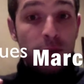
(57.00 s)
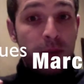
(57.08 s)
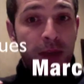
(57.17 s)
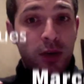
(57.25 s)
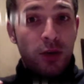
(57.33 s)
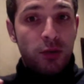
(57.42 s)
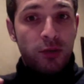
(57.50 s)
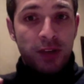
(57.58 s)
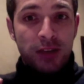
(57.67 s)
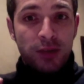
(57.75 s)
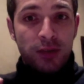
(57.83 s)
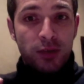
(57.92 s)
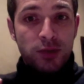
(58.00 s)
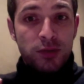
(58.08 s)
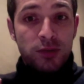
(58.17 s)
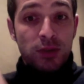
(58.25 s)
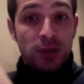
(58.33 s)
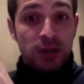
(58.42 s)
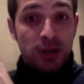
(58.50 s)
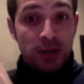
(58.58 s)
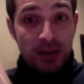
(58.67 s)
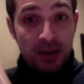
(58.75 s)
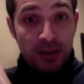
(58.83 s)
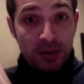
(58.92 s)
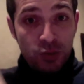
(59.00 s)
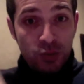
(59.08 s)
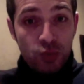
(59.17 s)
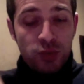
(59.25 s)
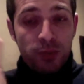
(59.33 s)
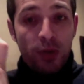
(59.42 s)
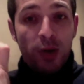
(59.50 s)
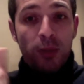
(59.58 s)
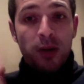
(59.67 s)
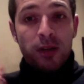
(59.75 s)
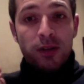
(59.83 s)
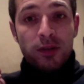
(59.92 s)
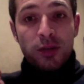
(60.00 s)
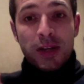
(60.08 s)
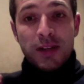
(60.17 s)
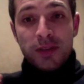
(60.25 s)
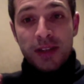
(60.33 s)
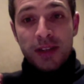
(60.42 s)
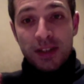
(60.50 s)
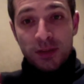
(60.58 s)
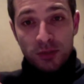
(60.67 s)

meilleurs ouvriers de France, tous membres de l'association